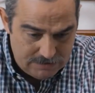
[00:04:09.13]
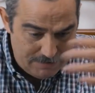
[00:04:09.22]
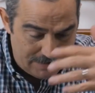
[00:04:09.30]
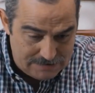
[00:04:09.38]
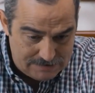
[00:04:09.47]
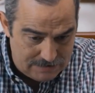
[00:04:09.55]

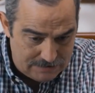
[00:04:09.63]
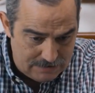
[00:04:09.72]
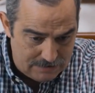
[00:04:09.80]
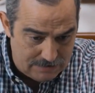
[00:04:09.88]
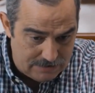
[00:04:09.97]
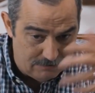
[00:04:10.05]
de mi
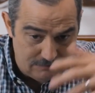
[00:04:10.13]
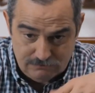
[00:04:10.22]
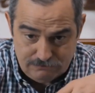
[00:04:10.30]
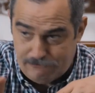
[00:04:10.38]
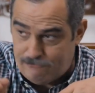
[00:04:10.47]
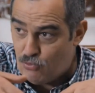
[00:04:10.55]
asistente y de
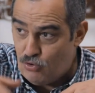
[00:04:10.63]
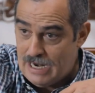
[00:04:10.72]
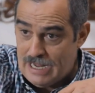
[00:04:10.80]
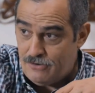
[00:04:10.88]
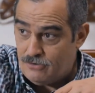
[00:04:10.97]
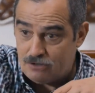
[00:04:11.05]
un
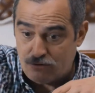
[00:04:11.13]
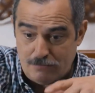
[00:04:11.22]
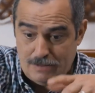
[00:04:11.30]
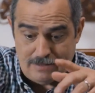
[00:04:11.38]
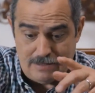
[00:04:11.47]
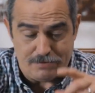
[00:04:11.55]
fulano que
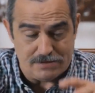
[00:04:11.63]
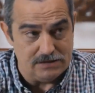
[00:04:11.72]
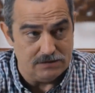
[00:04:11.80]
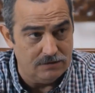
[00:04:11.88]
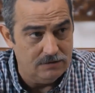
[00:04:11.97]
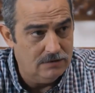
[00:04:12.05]
tu mamá le
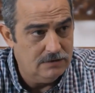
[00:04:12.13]
presentó.